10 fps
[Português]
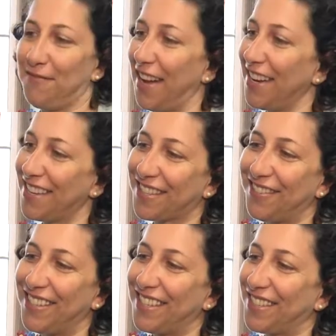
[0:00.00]
várias
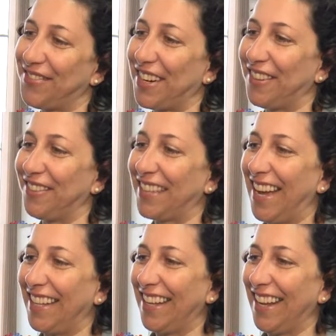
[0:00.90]
coisas para
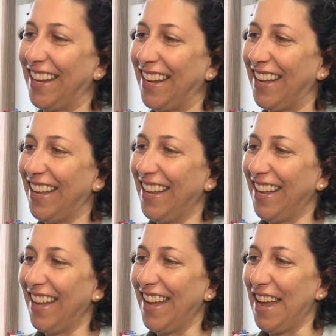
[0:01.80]
contar, né?
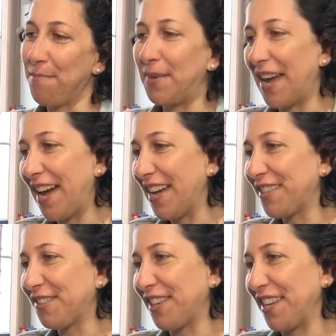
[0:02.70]
é
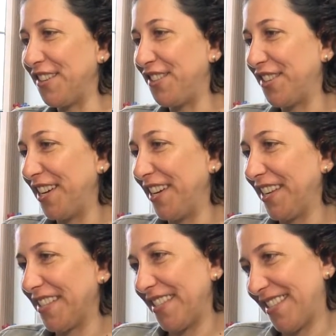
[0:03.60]
abraço que a gente
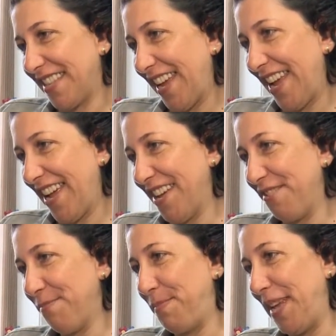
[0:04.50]
ganha
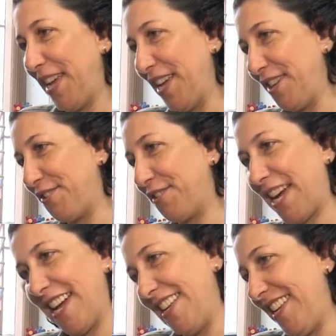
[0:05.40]
sincero, beijo,
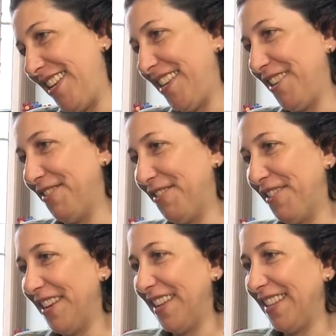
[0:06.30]
carinho,
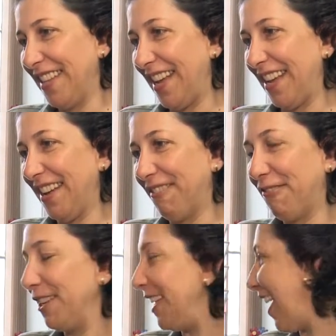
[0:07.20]
né, o
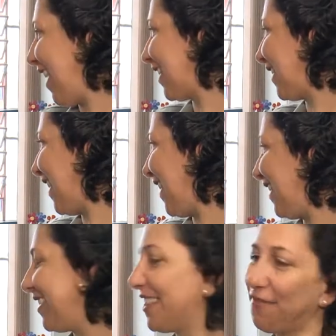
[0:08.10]
olhar
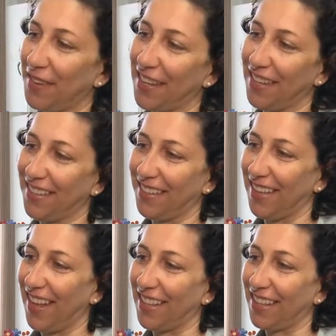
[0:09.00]
deles, enfim,
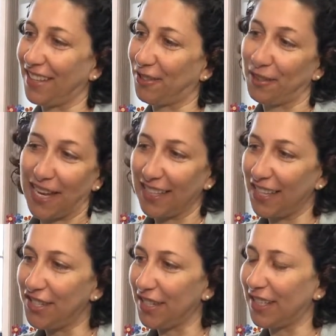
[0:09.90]
é,
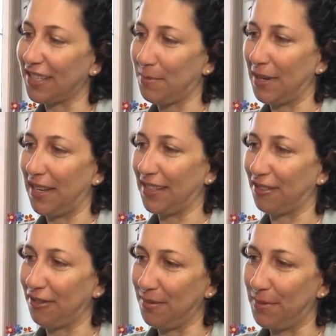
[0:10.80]
cada dia de trabalhar na
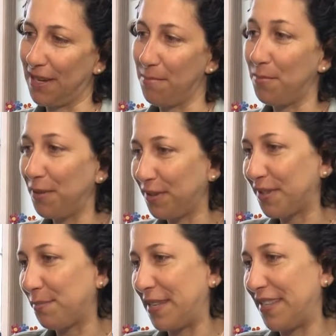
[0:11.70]
Colibri é muito
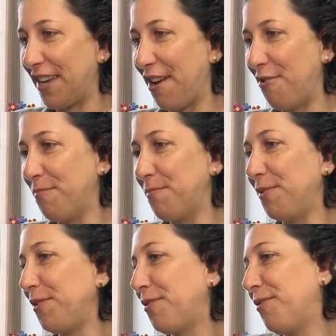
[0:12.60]
especial,
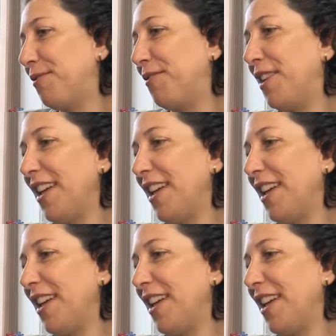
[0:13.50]
muito,